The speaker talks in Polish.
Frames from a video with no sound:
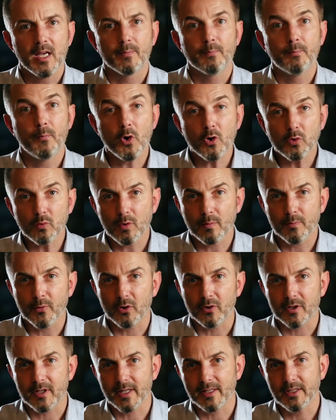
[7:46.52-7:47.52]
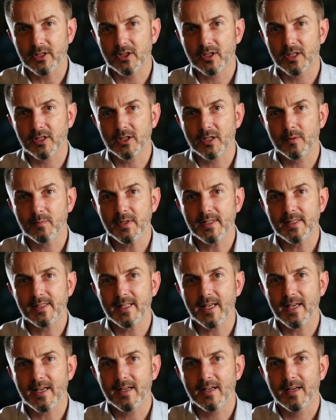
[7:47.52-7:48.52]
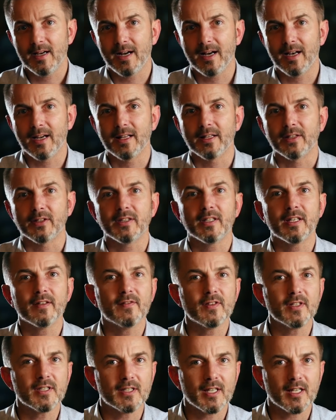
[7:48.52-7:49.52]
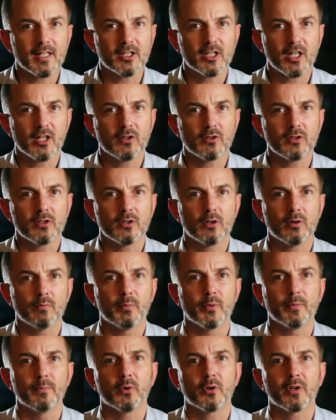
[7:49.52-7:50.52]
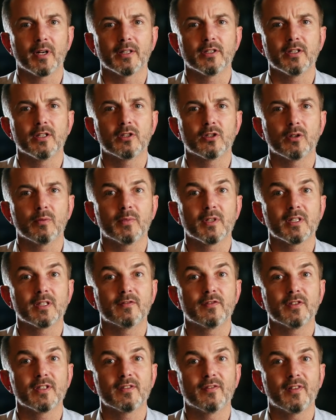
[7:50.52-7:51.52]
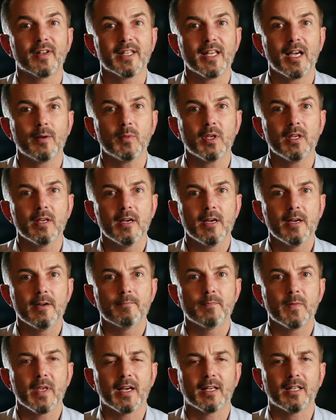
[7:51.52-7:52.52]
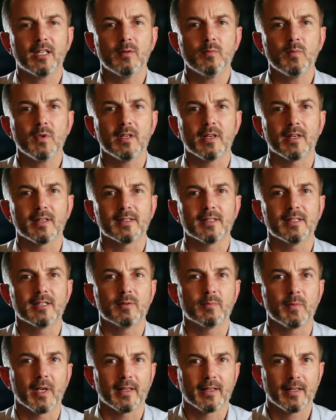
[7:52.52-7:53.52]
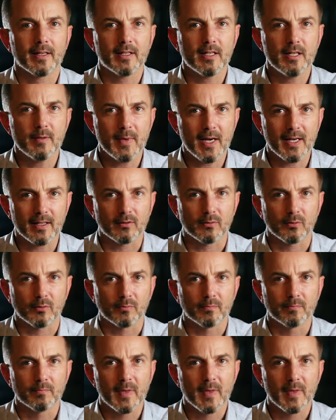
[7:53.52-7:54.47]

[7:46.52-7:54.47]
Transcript: mogłoby ograniczać emisję, ale niewystarczająco, by poradzić sobie z wyzwaniami, jakimi jest zmiana klimatu.